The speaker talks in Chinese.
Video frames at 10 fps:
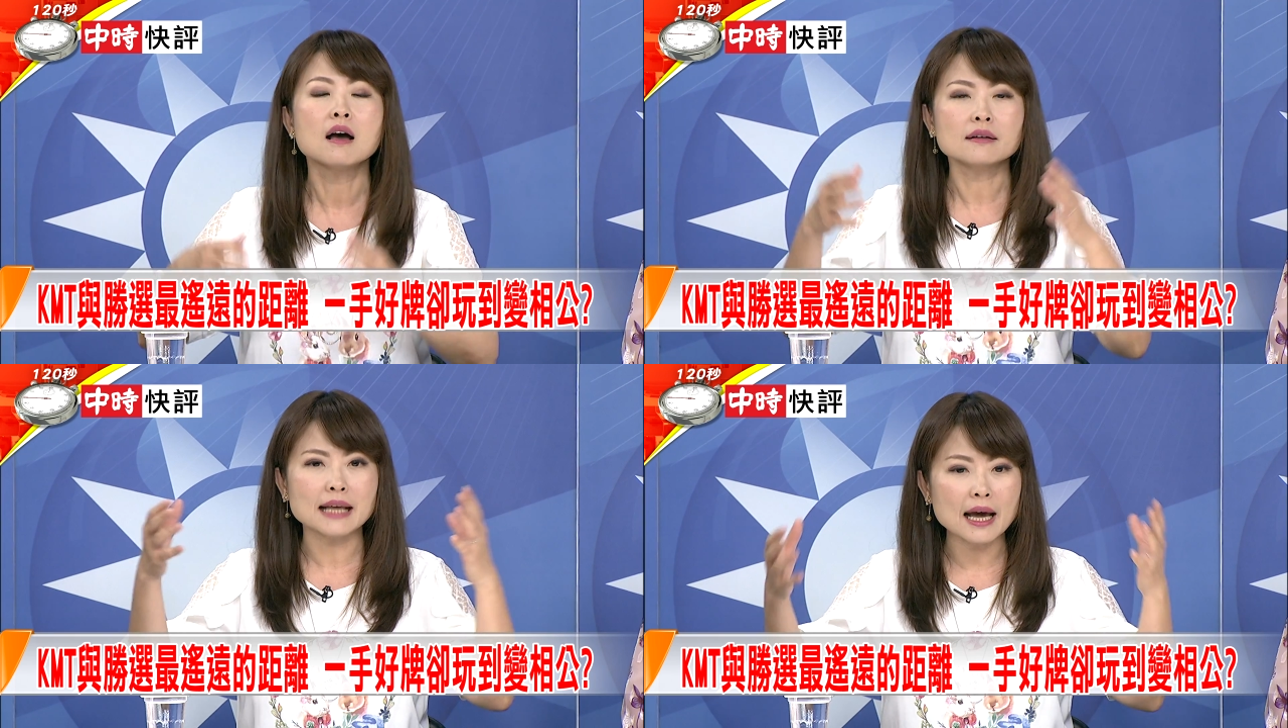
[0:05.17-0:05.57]

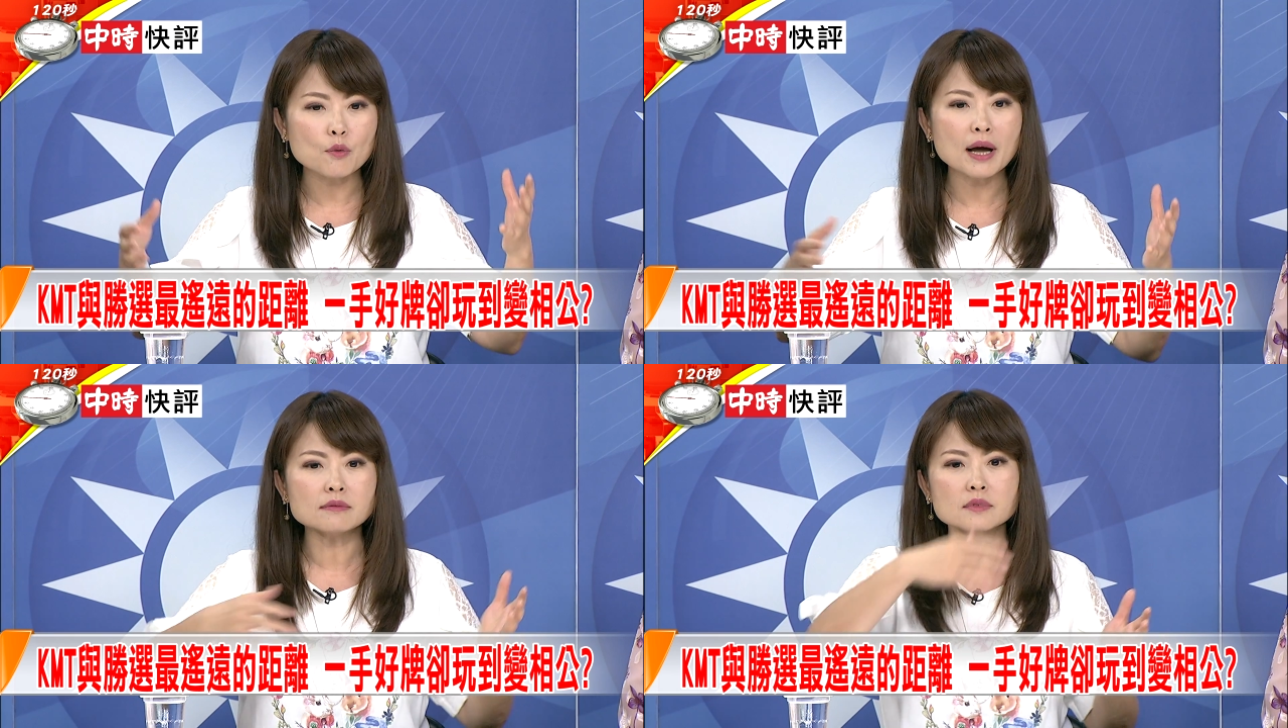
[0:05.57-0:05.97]
台
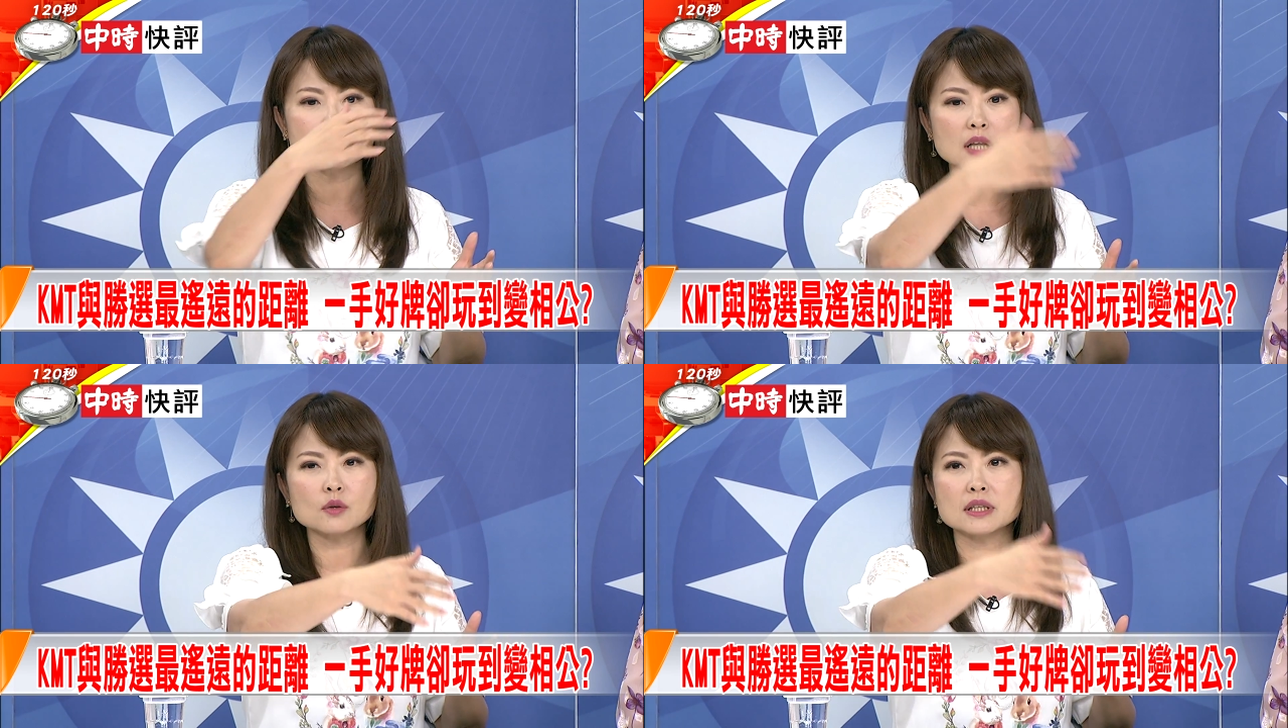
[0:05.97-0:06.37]
湾
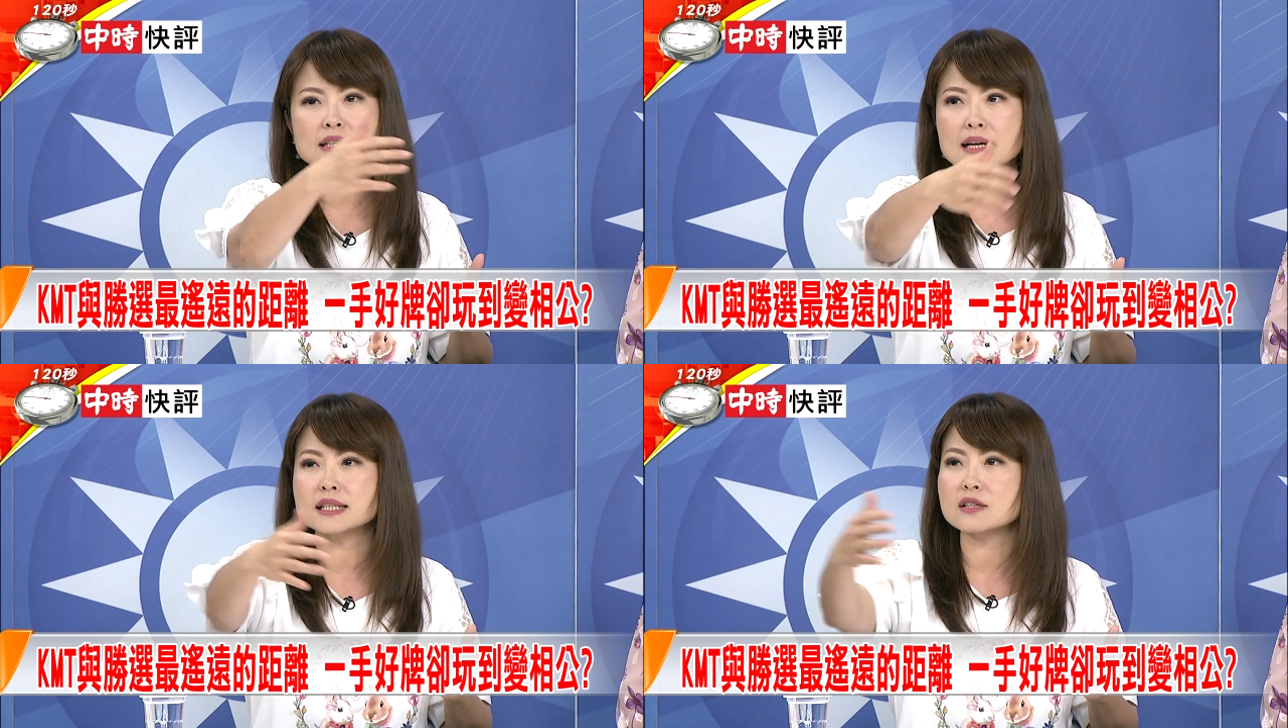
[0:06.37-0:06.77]
到底
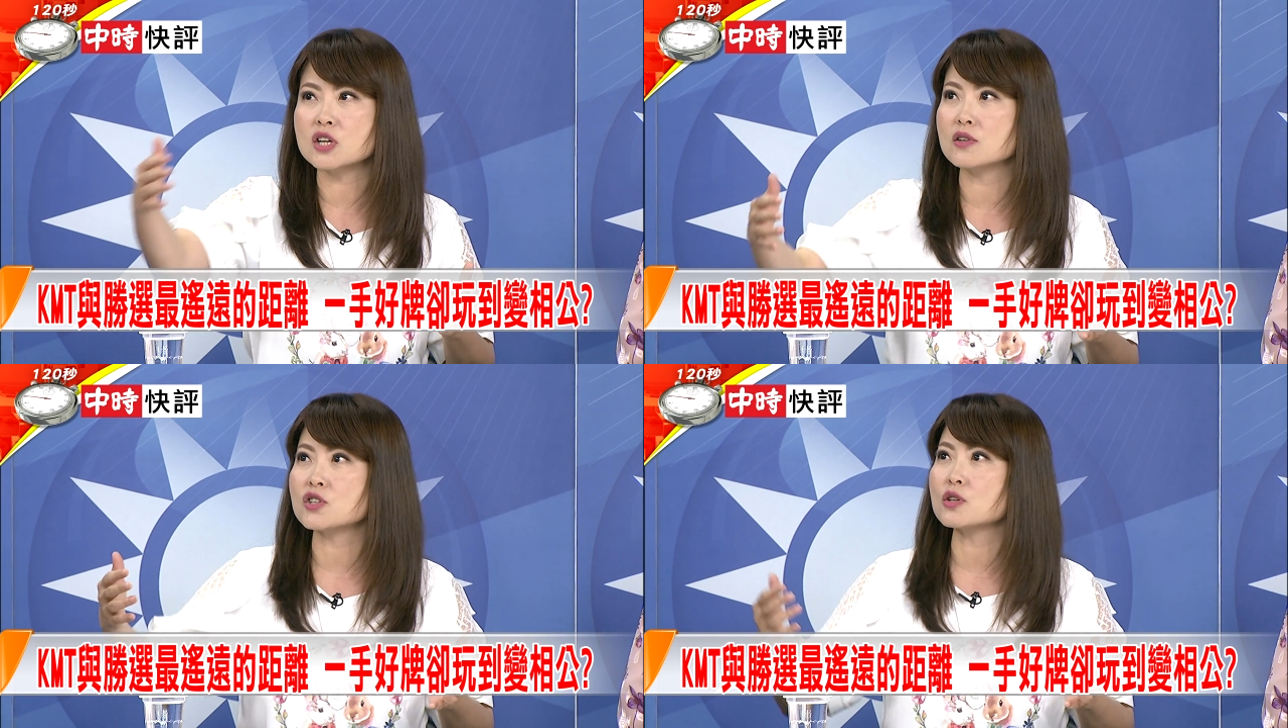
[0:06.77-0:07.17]
哪些
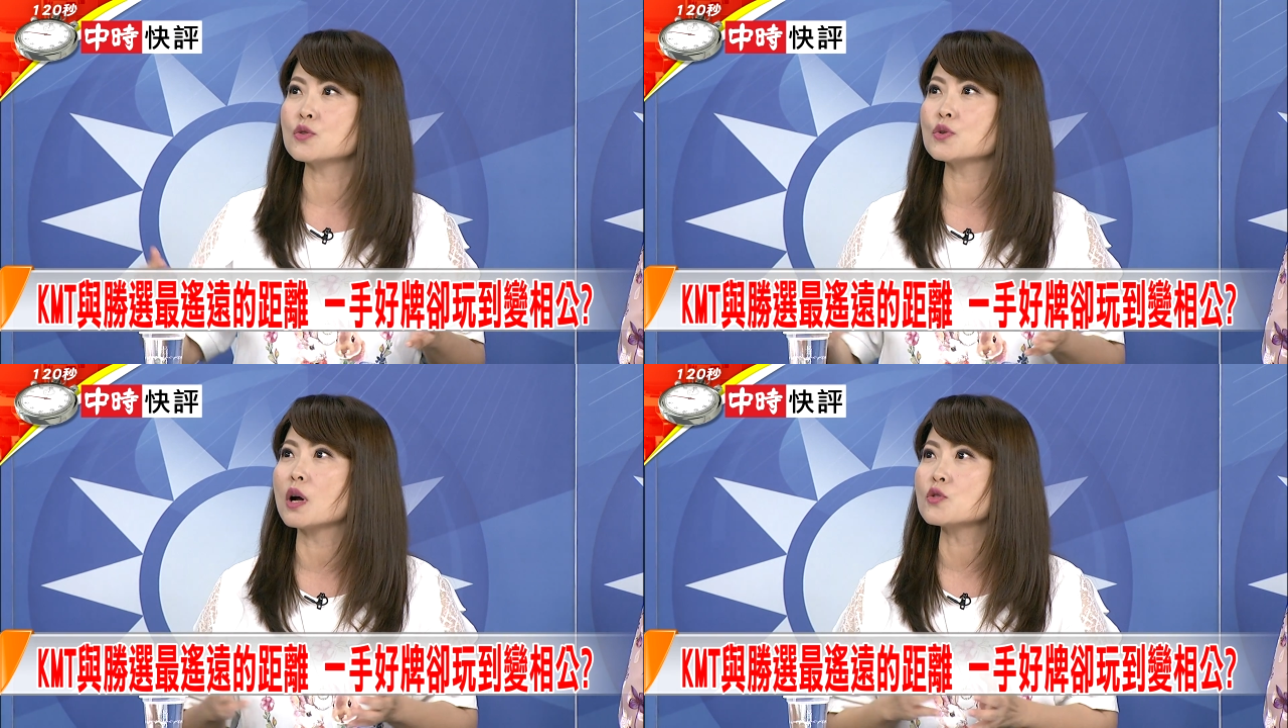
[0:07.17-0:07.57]
城市
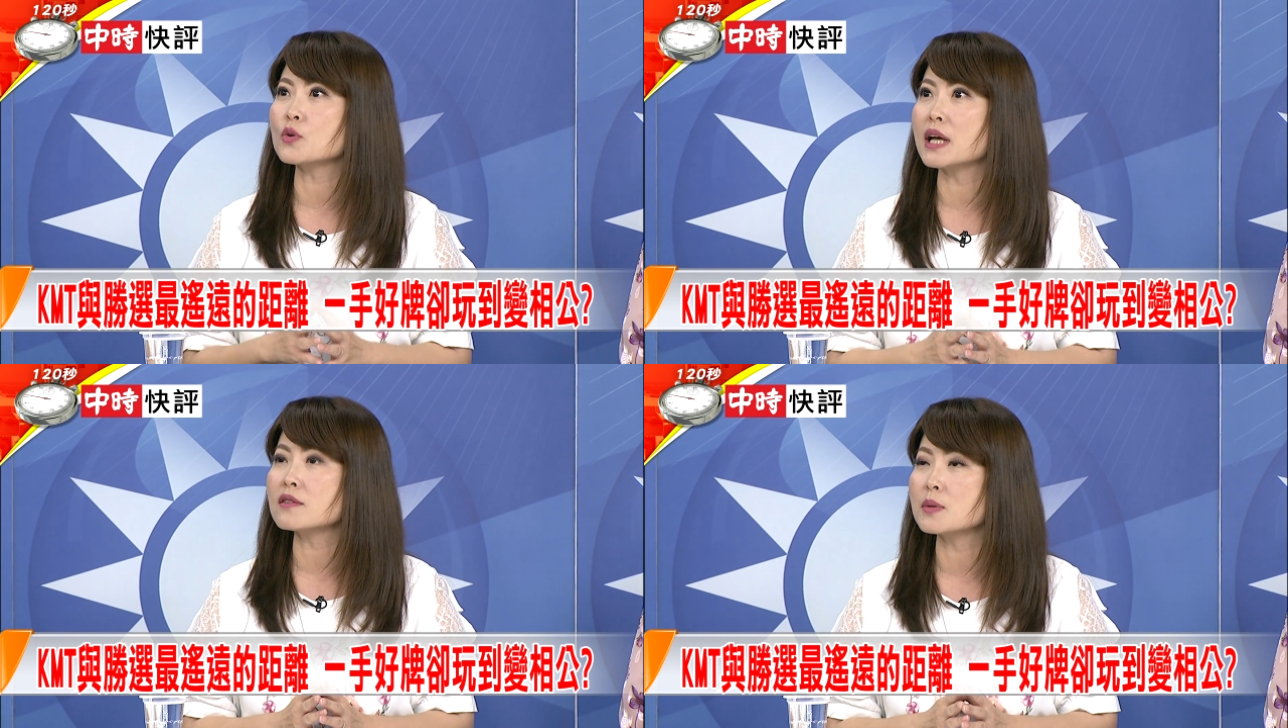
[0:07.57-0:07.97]
需要中
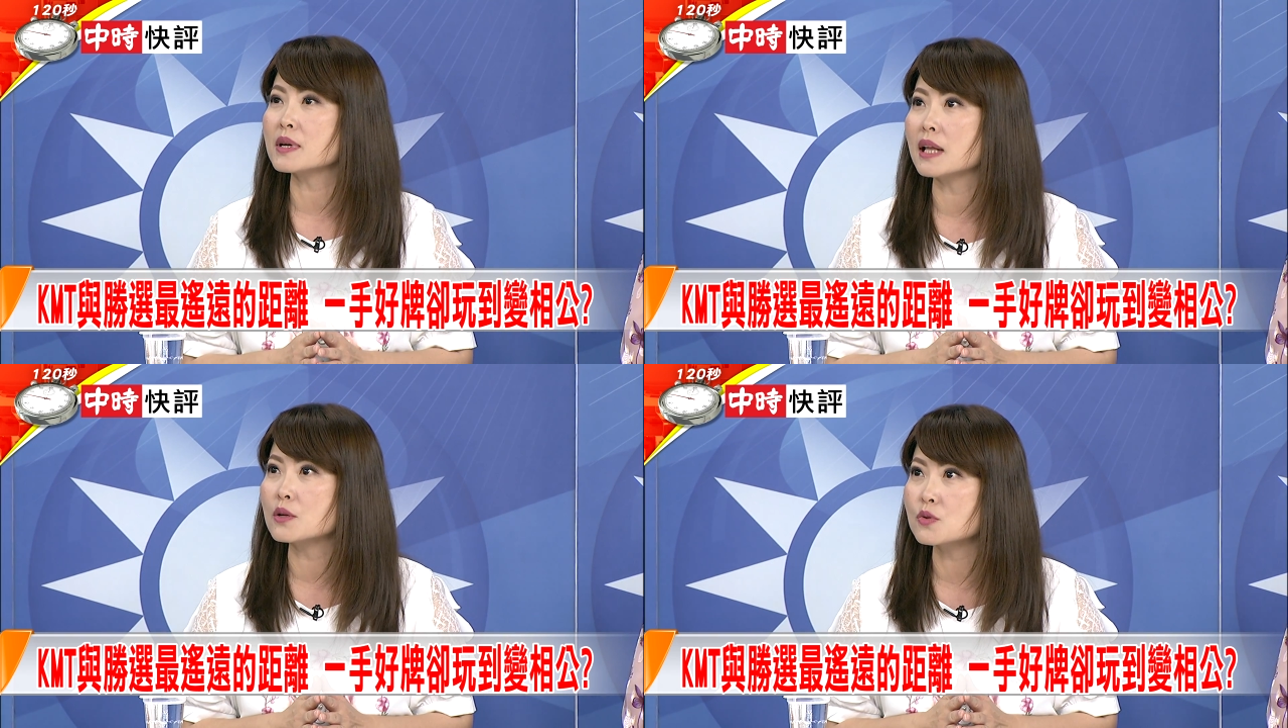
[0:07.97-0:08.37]
央这边
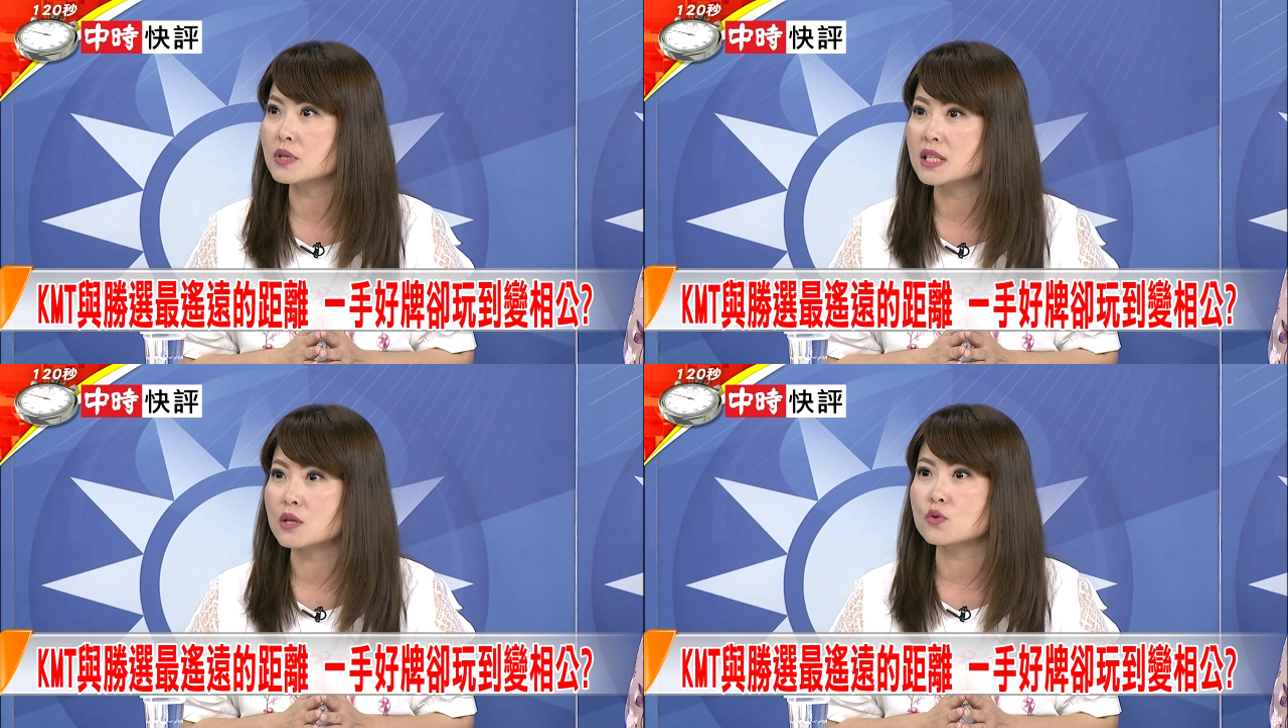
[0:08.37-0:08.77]
来做
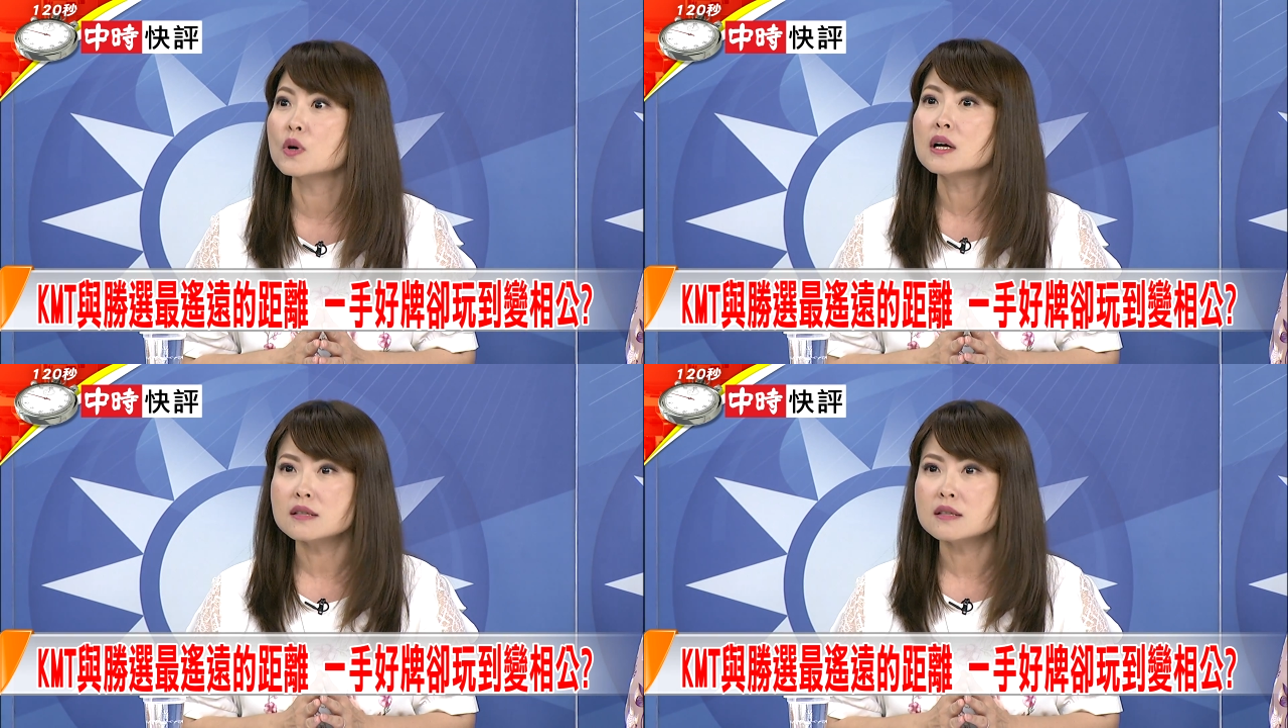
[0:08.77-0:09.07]
协助，